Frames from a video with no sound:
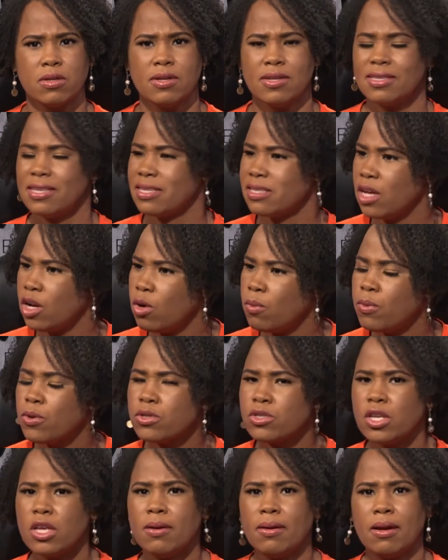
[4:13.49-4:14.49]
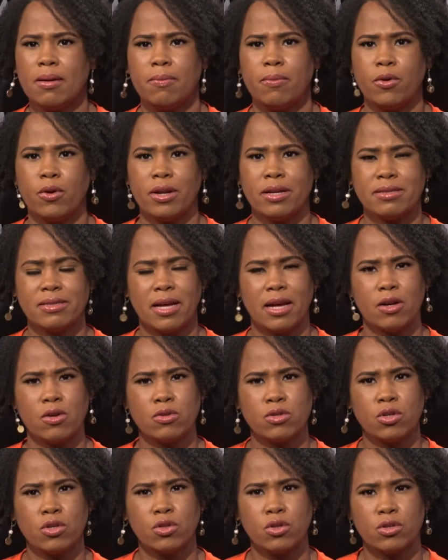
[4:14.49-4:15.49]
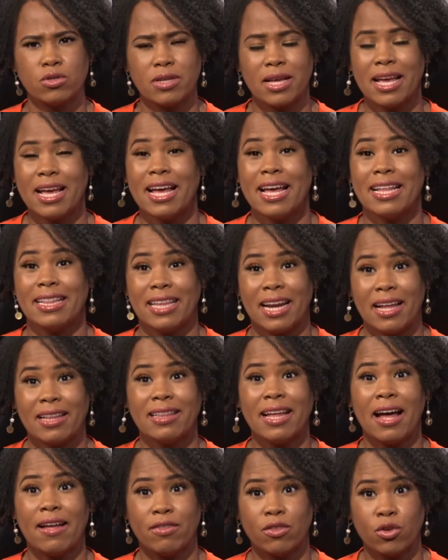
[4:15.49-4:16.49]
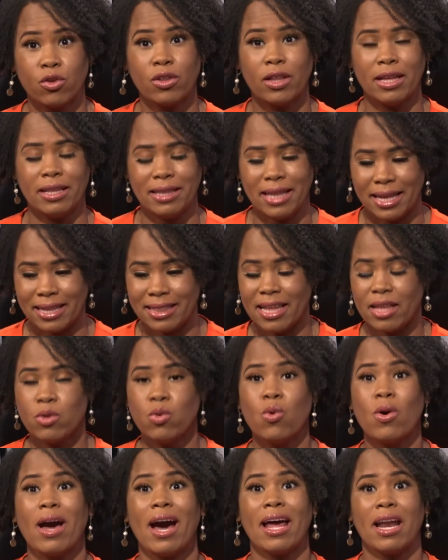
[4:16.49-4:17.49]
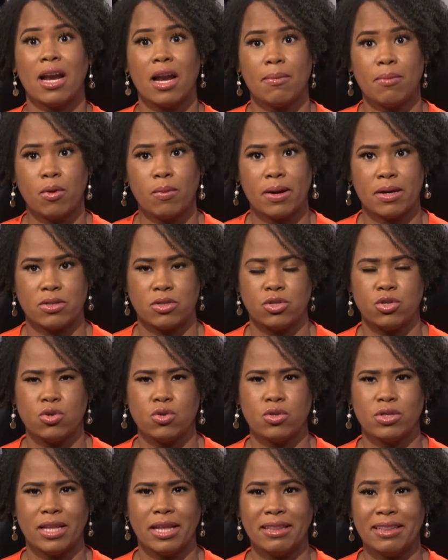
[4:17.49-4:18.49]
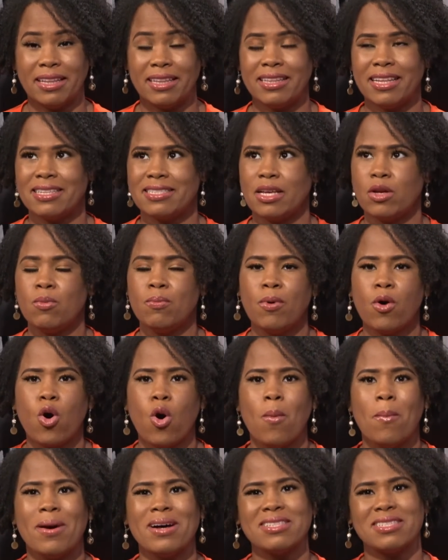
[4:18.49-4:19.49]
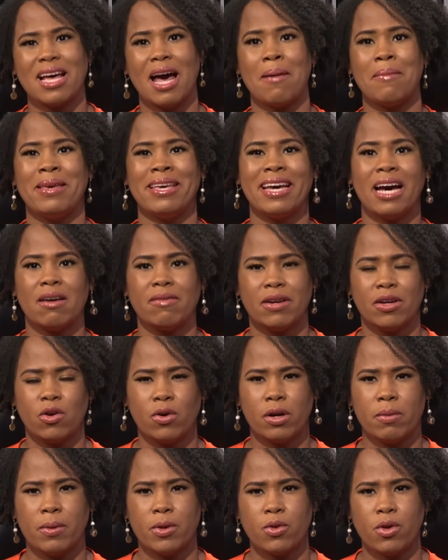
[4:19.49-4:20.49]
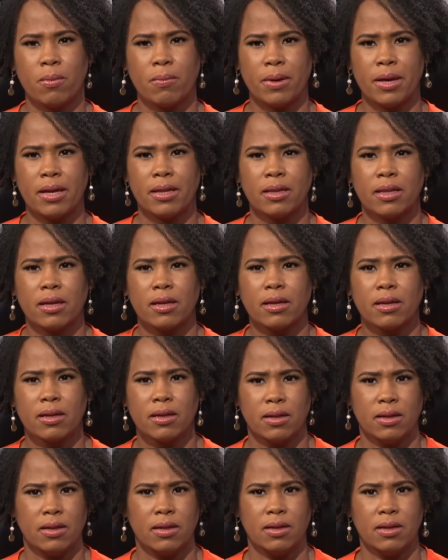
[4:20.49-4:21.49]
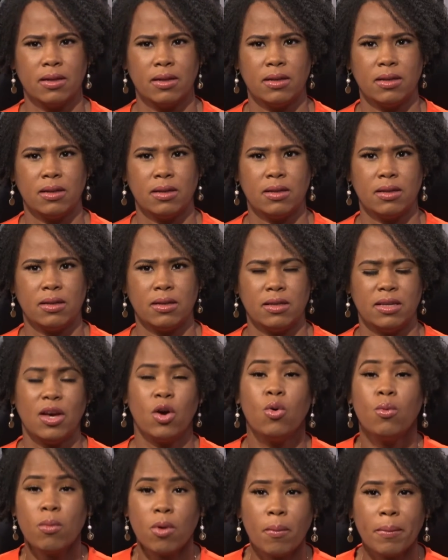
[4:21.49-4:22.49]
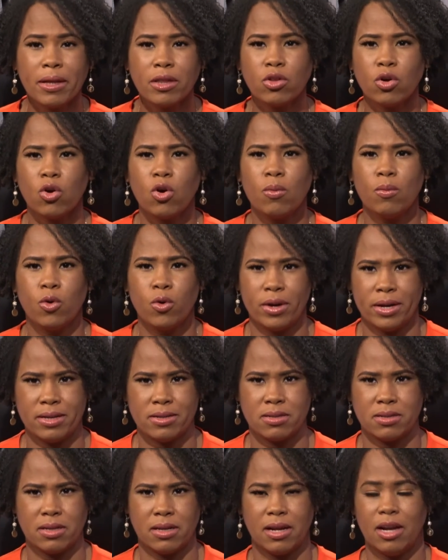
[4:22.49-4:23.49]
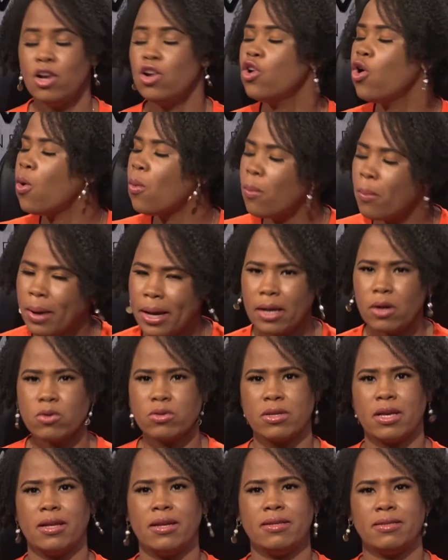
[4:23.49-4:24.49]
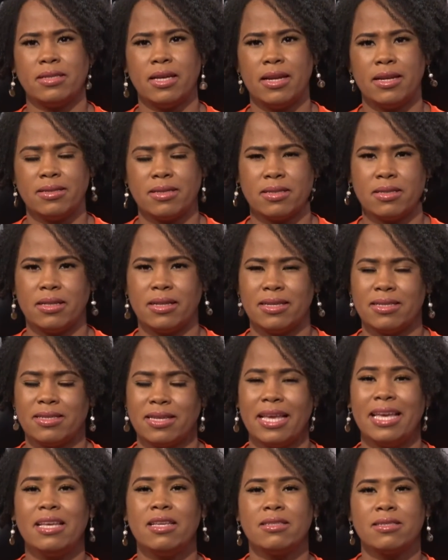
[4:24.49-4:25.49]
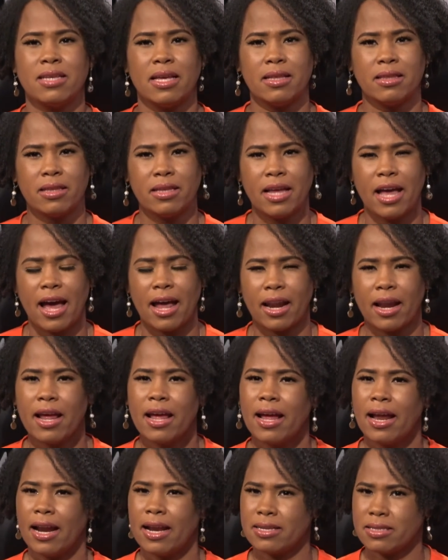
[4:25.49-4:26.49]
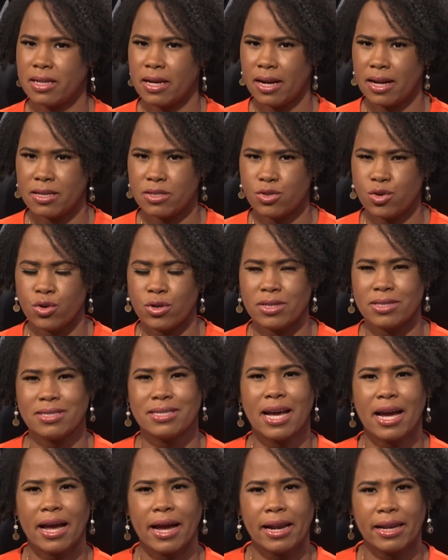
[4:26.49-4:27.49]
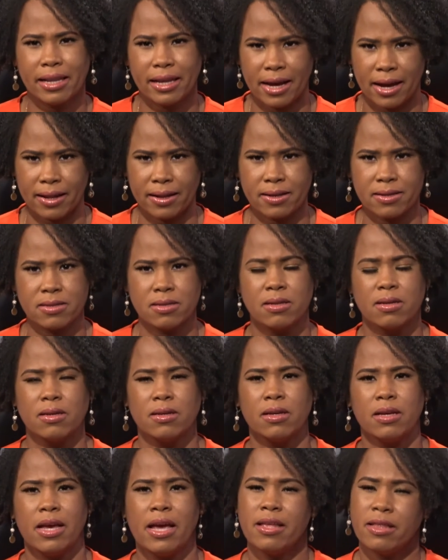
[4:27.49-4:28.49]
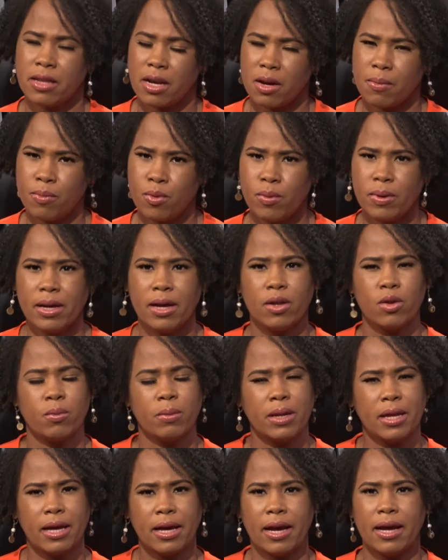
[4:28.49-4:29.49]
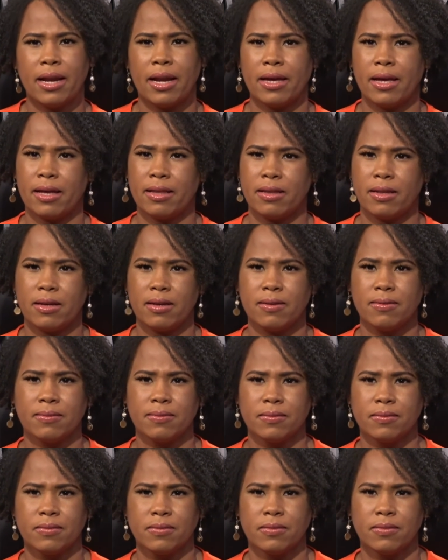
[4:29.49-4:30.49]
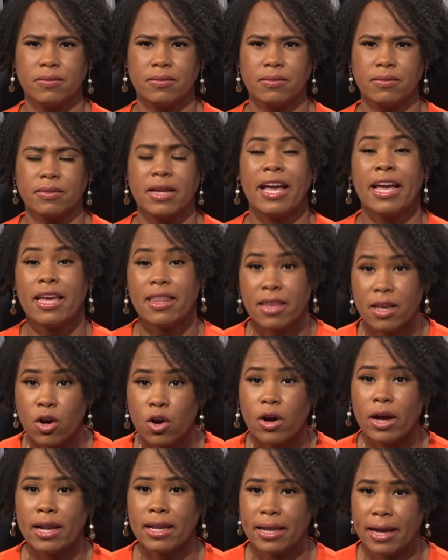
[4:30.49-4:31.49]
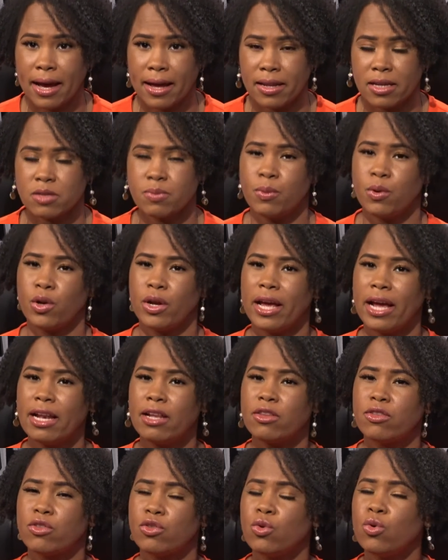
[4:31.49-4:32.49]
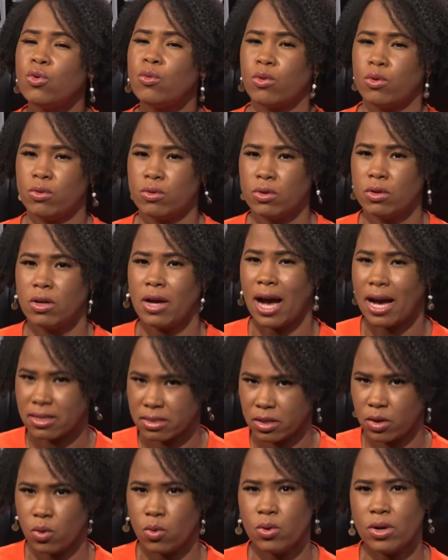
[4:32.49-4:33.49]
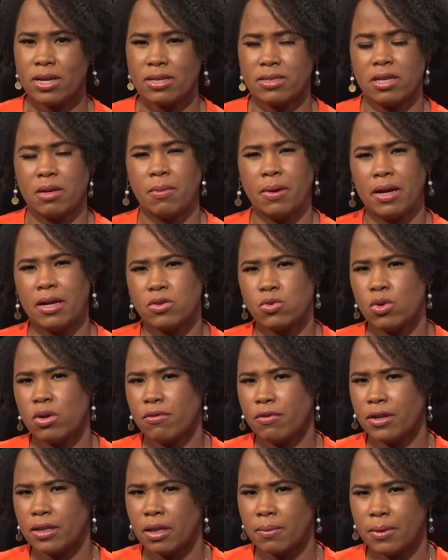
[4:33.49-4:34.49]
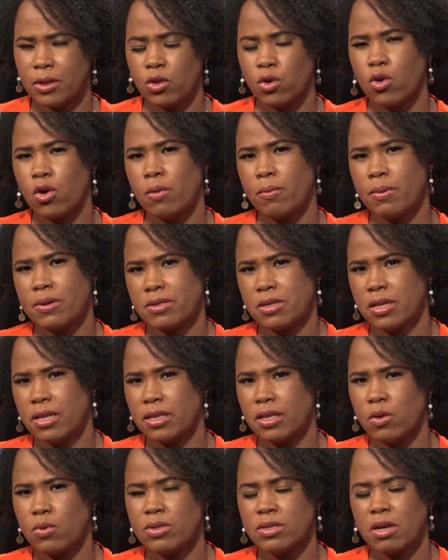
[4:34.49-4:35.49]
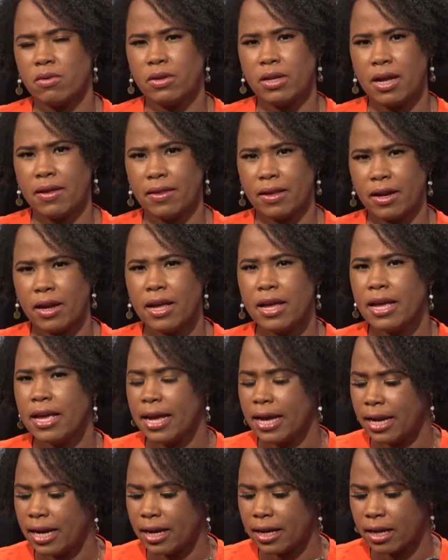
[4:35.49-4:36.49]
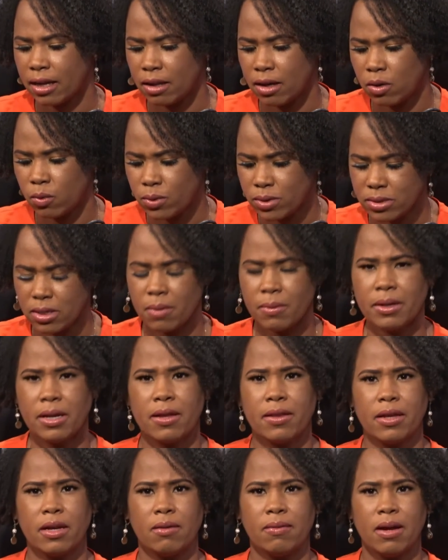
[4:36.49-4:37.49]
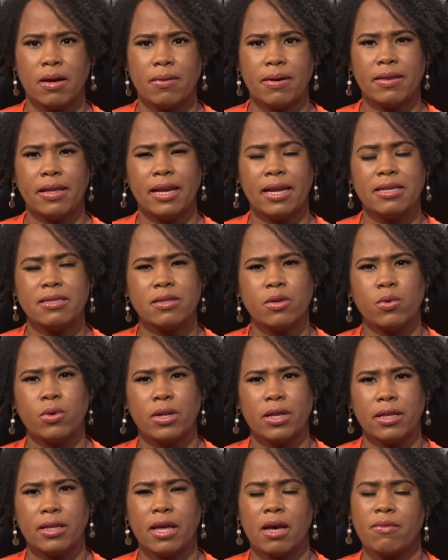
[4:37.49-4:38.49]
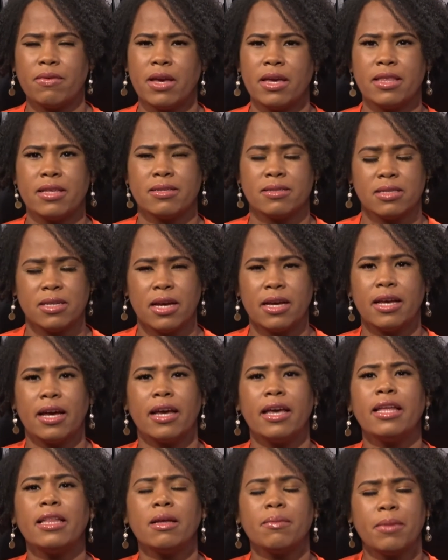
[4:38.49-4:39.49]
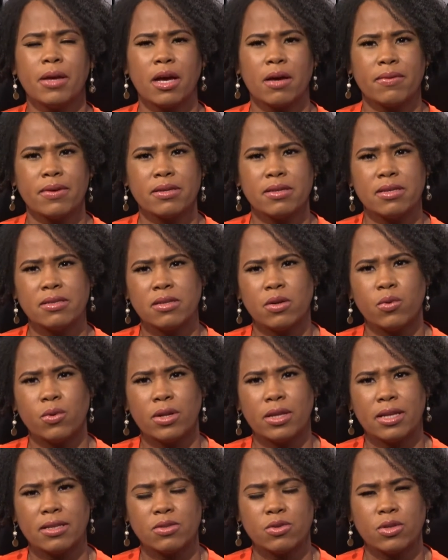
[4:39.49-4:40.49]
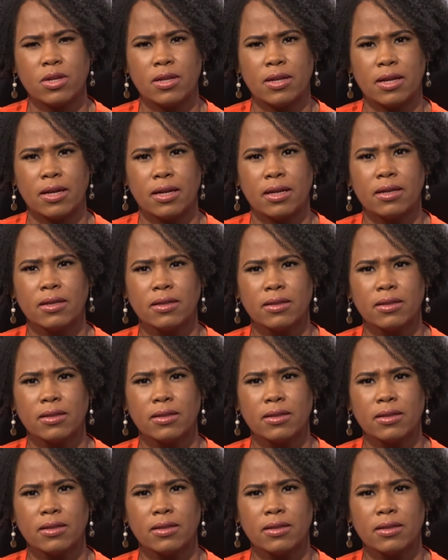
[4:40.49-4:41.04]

Se hace lo posible por estar nosotros tratando de, educar a la población, de, ser un poco más amigable con el medio ambiente. Y en un momento como este, lo menos que se necesita es incendiar las relaciones ya caldeadas entre República Dominicana y Haití. Y digo caldeadas porque el tubo hace unas semanas un enfrentamiento con el presidente Luis Abinader, en la que Luis Abinader hablaba de la inseguridad que había y decía que aquí también había inseguridad ciudadana.